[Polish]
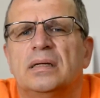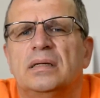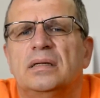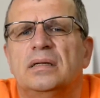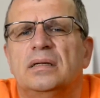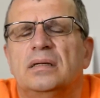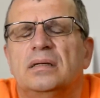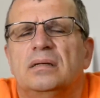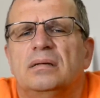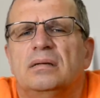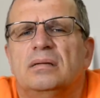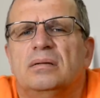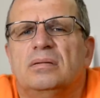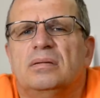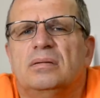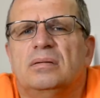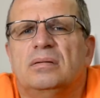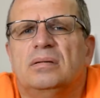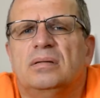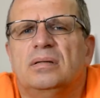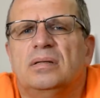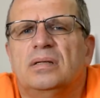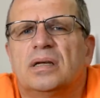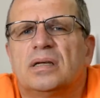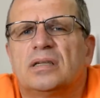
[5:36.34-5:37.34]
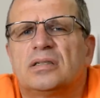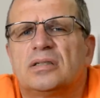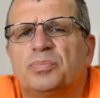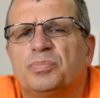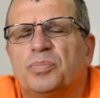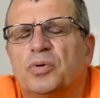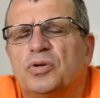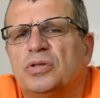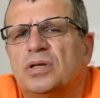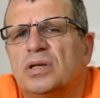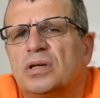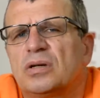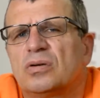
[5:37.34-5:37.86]
I jest
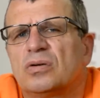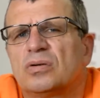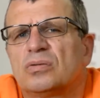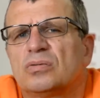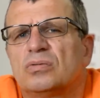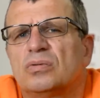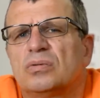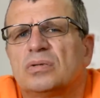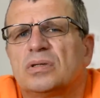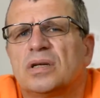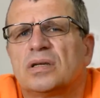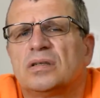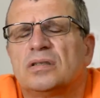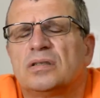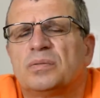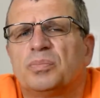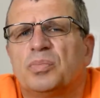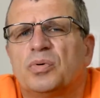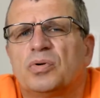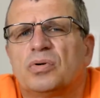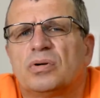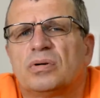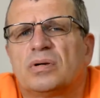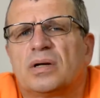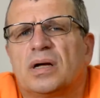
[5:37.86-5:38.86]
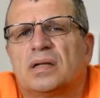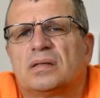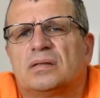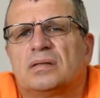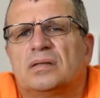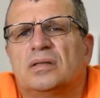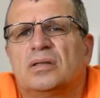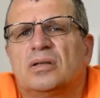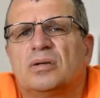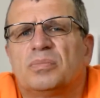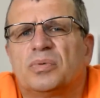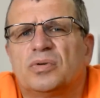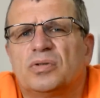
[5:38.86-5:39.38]
poniekąd tutaj sporo
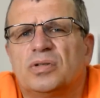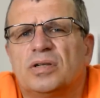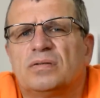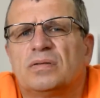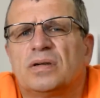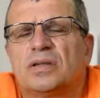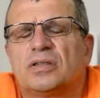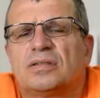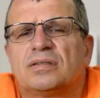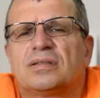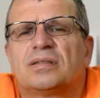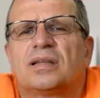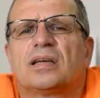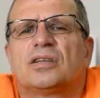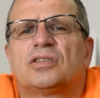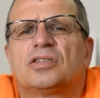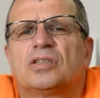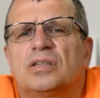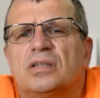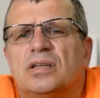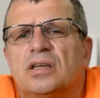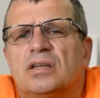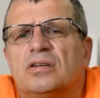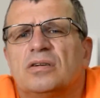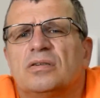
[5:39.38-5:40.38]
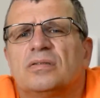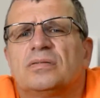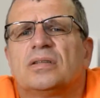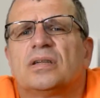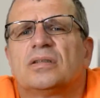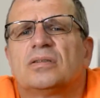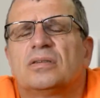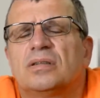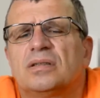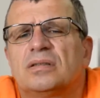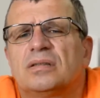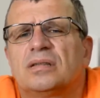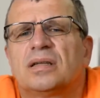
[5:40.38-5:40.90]
racji, no ponieważ starszy kierowca,
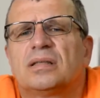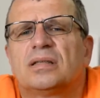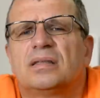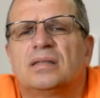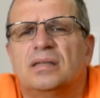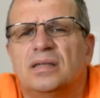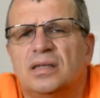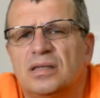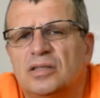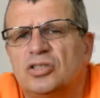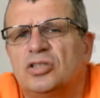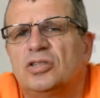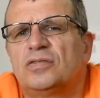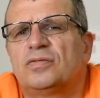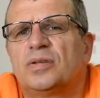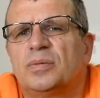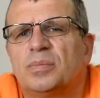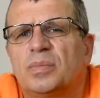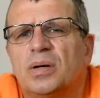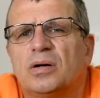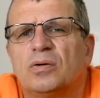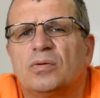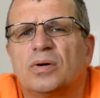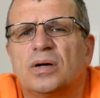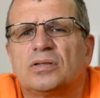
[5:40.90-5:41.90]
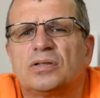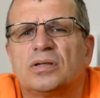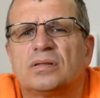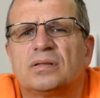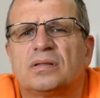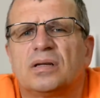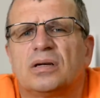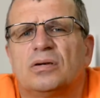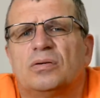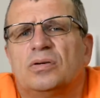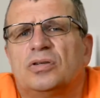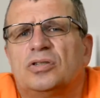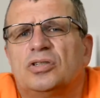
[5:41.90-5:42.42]
no niestety jeździ w tym hałasie
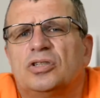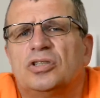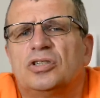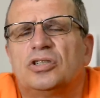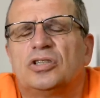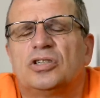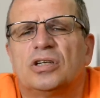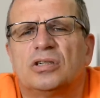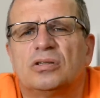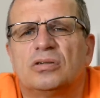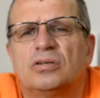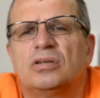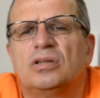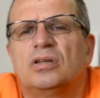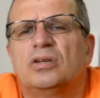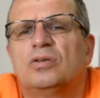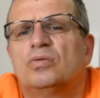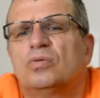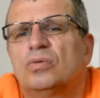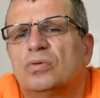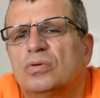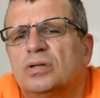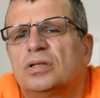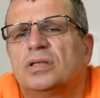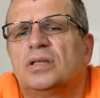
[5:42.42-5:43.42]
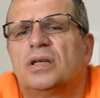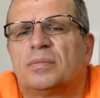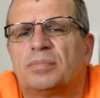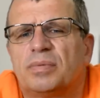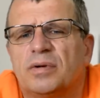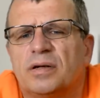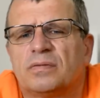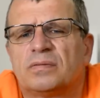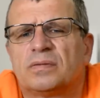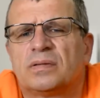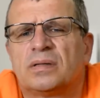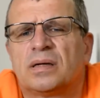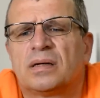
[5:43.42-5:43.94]
całe życie, no i głuchnie,
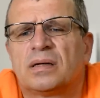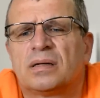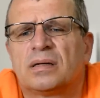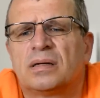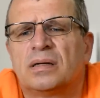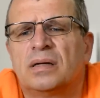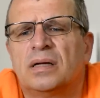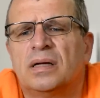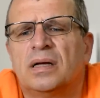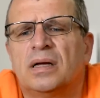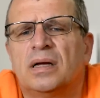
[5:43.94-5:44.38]
prawda?